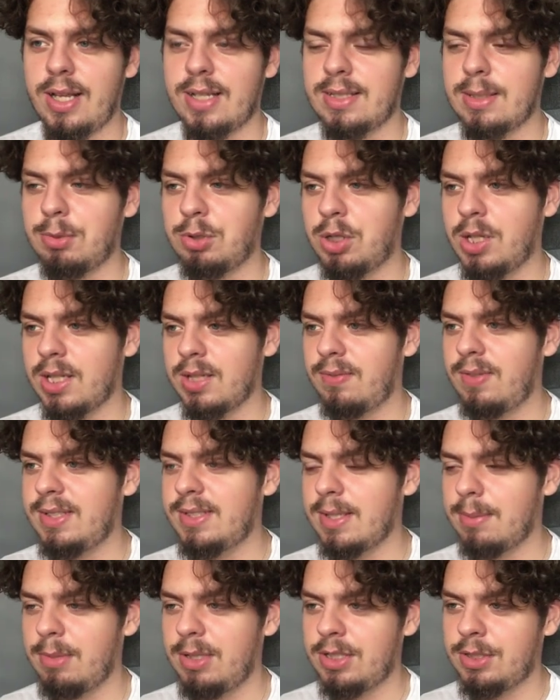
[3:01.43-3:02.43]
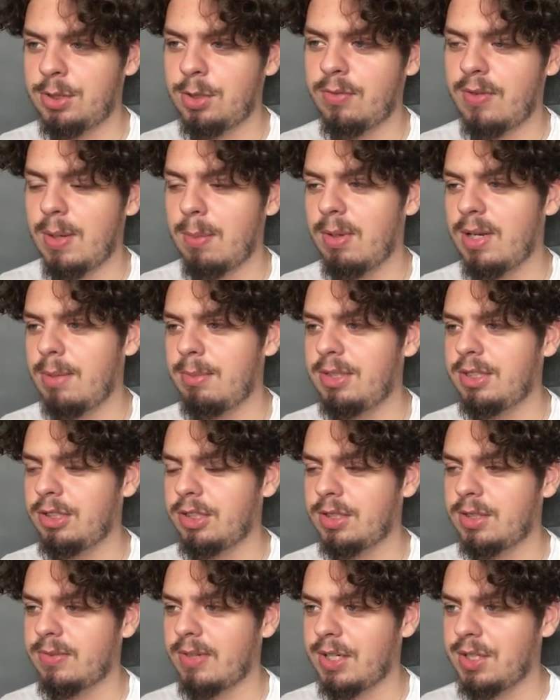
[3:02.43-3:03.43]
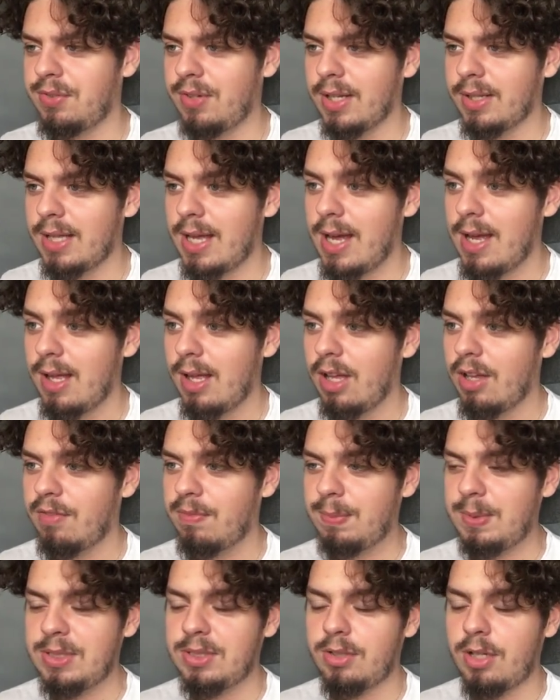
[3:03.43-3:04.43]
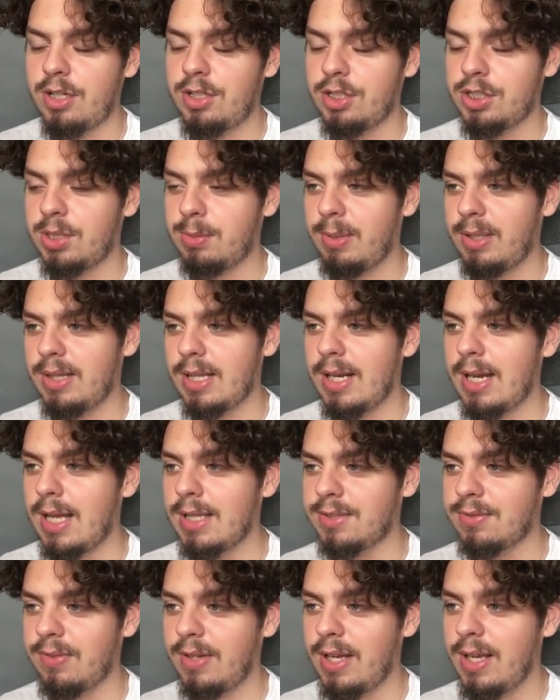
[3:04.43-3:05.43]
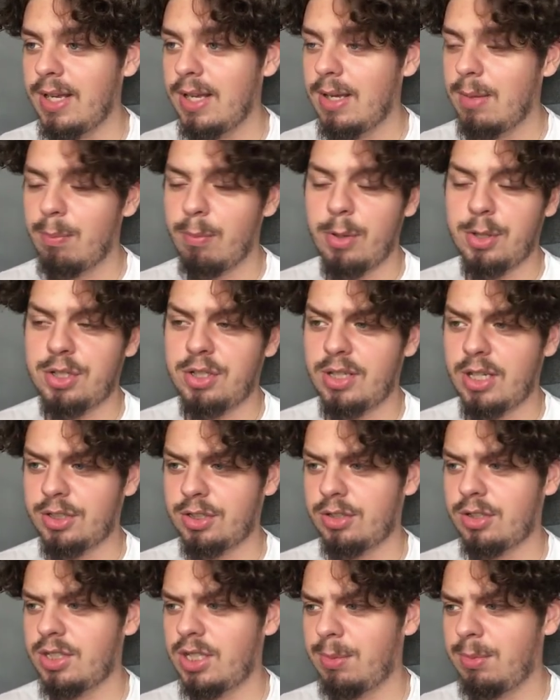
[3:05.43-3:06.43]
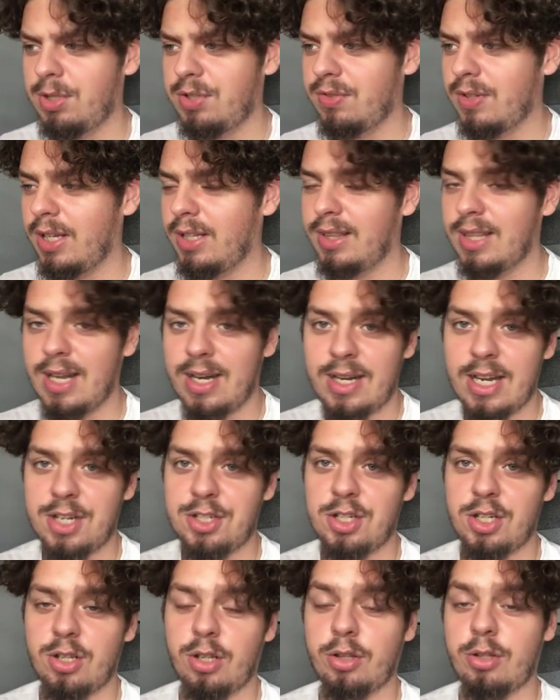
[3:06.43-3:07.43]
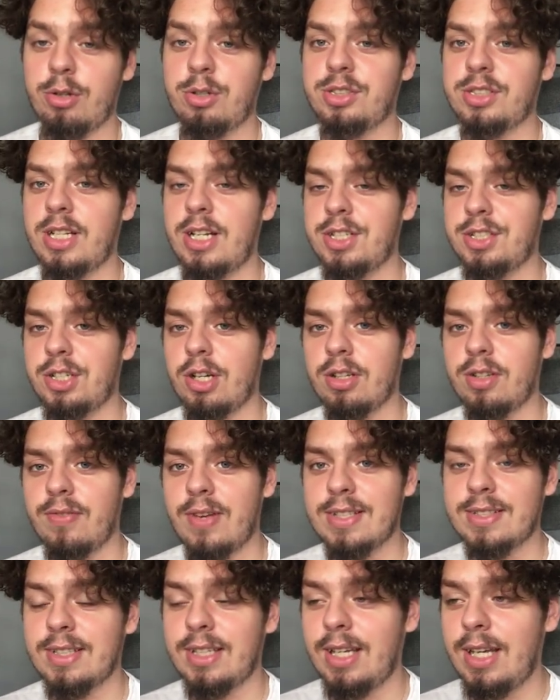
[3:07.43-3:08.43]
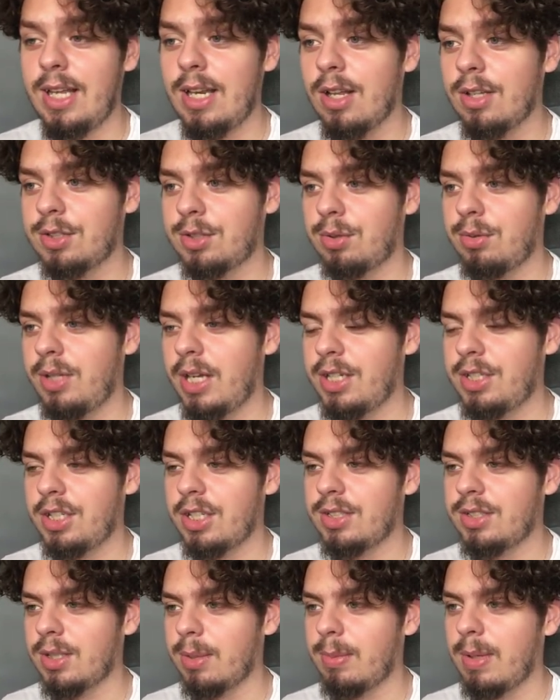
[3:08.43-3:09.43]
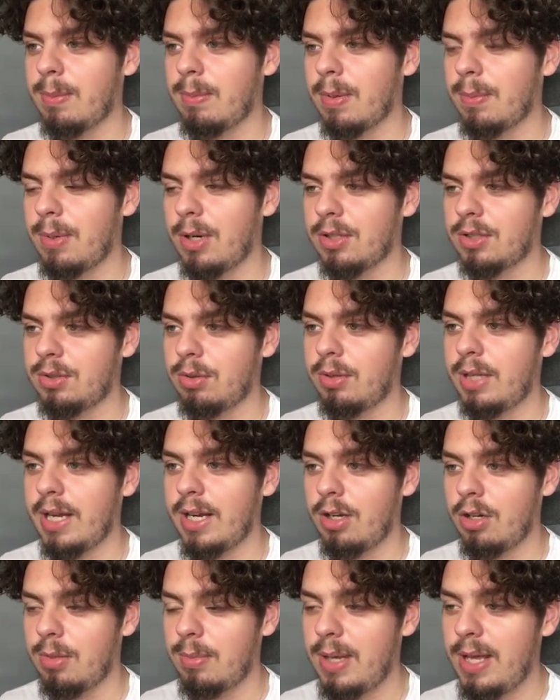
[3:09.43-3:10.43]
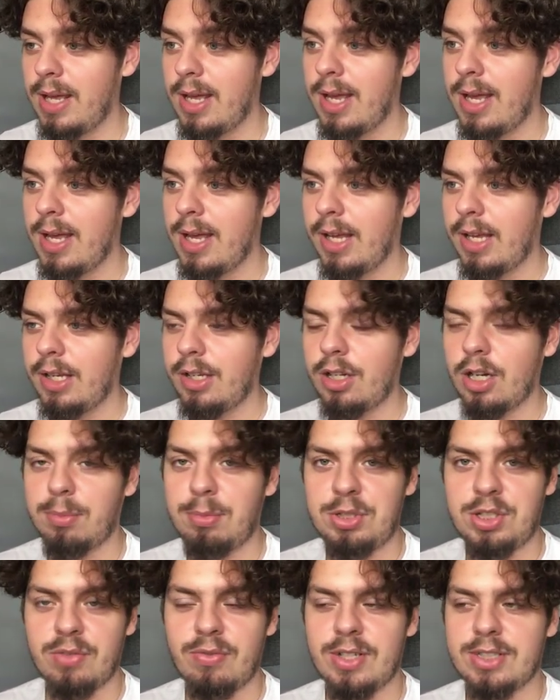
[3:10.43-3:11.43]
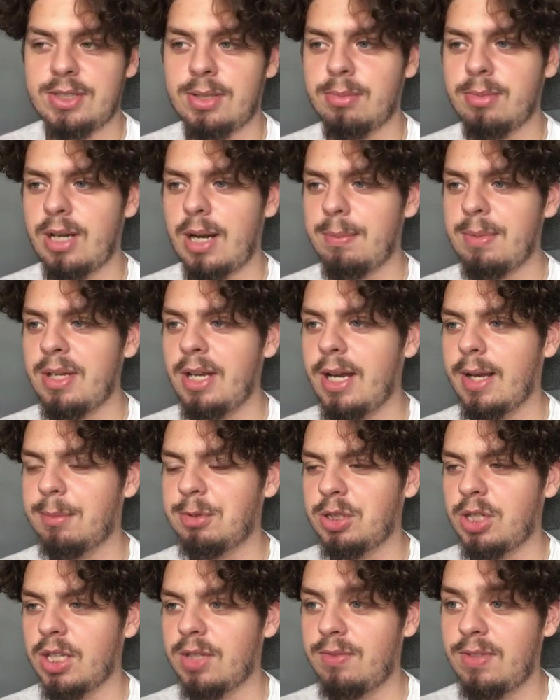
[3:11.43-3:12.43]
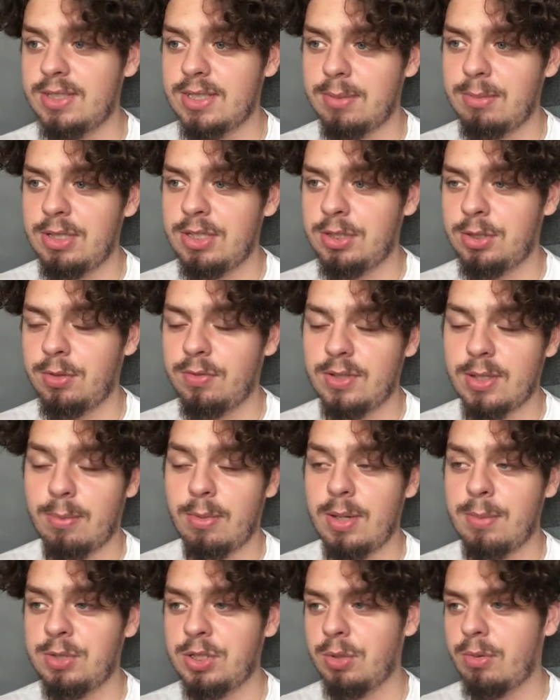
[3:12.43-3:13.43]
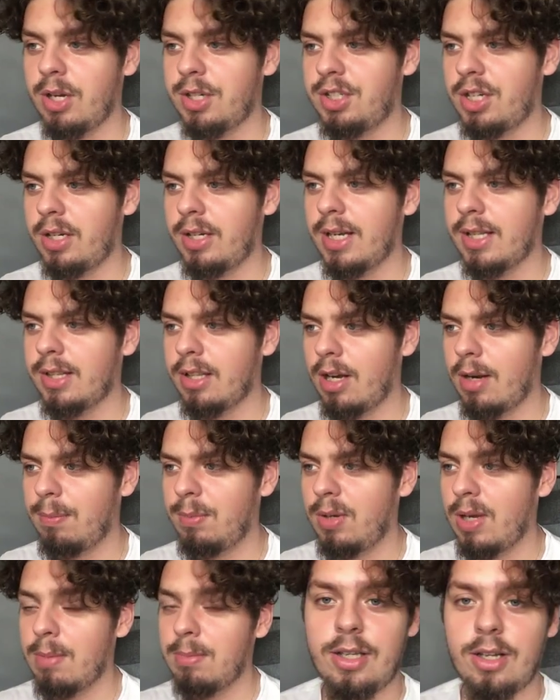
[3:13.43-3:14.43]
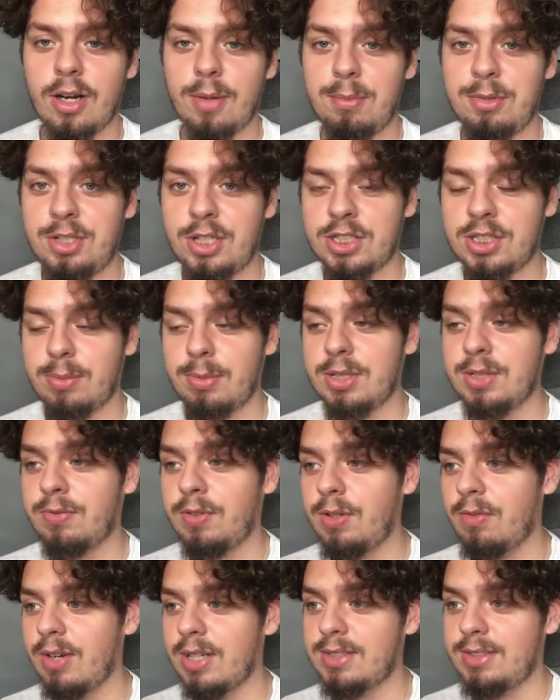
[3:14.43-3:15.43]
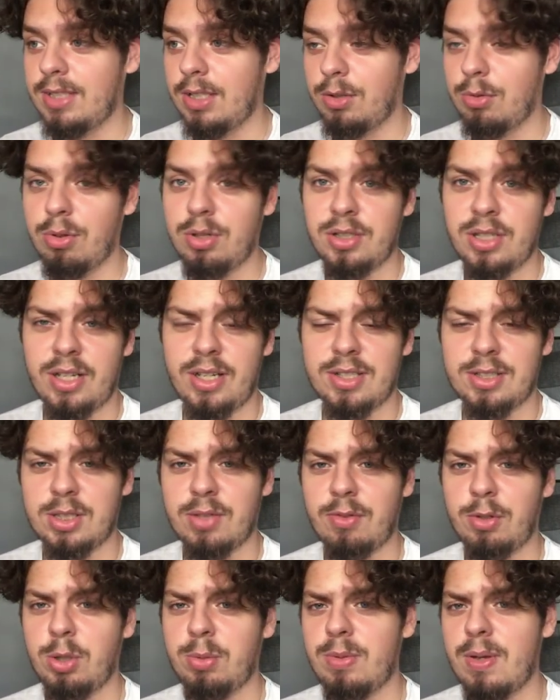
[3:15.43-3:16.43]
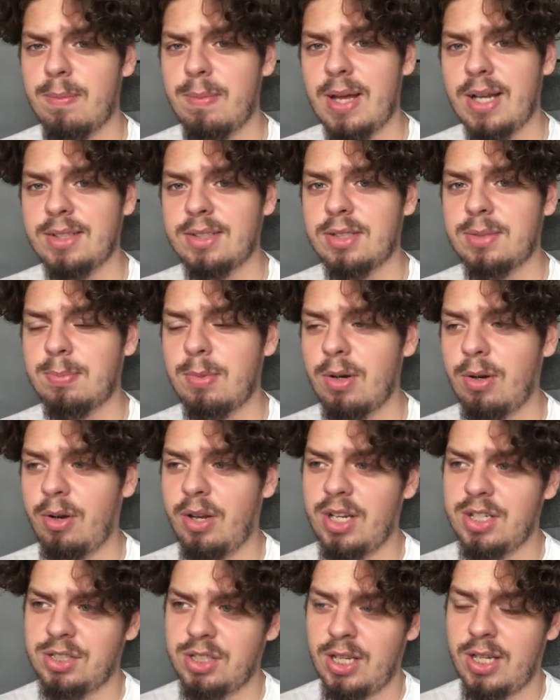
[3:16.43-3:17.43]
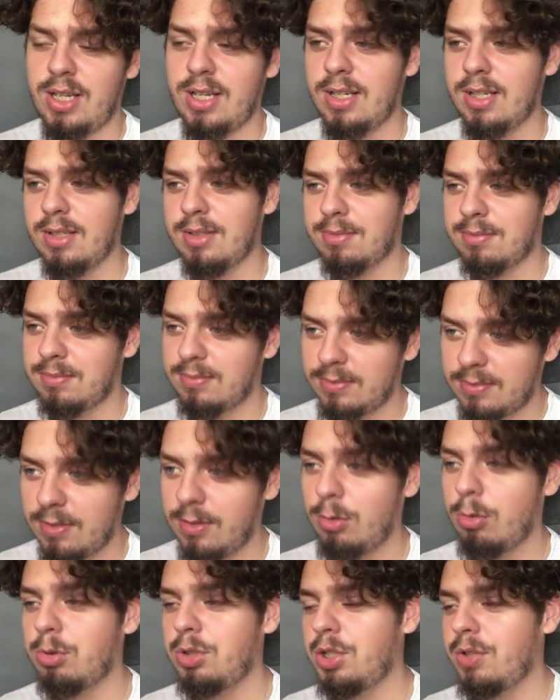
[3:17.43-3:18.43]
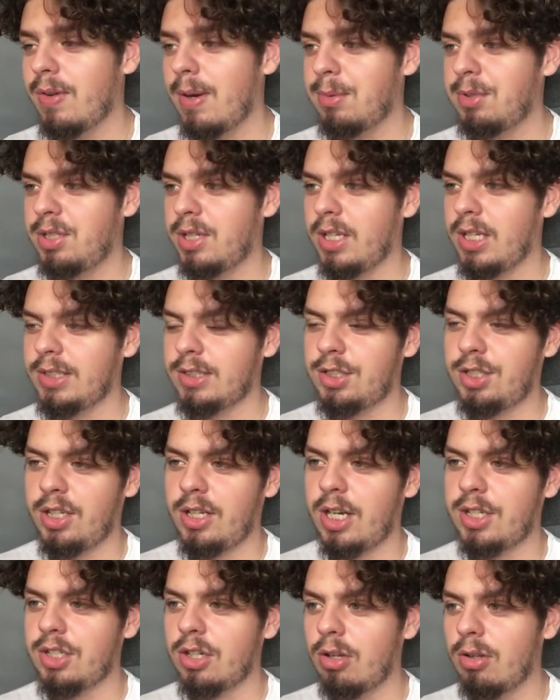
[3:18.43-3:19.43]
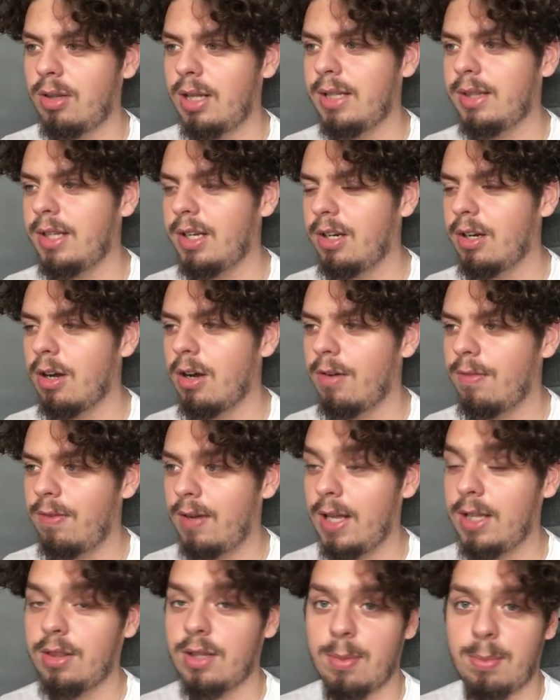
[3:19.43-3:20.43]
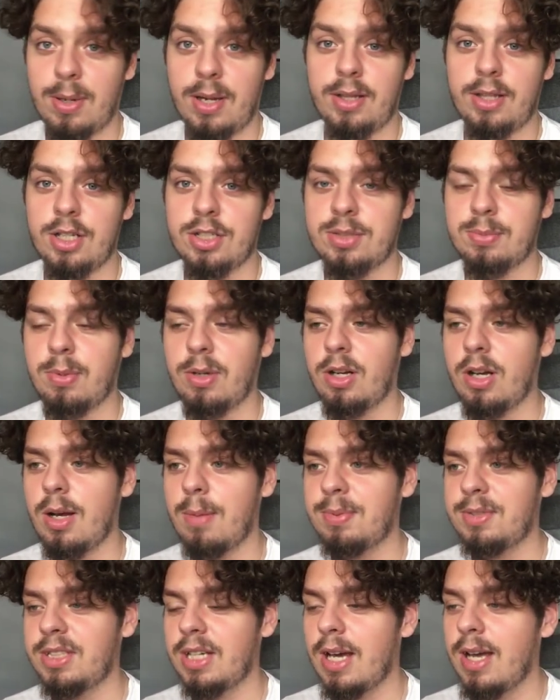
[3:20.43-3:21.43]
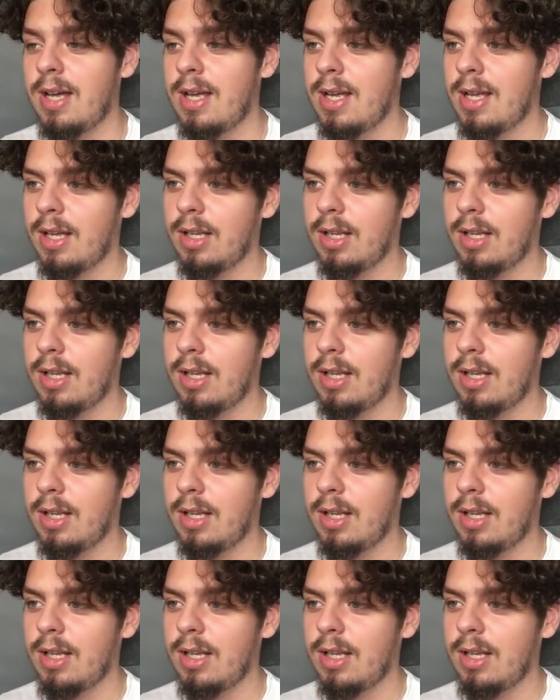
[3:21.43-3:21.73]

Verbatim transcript: jest na przykład w Lidze Mistrzów albo na Mistrzostwach Świata, wpisujecie sobie te nazwy, macie także to zrobić na internecie, no to już zależy od Was i losujecie sobie po prostu te kluby i robicie własną drabinkę, na przykład Lidze Mistrzów, na moim przykładzie jak ja to robiłem i robicie sobie swój własny turniej, jest to według mnie bardzo spoko, jeżeli nudzi Wam się, a nie chcecie grać online, tylko offline, to Apoe też spoko opcja.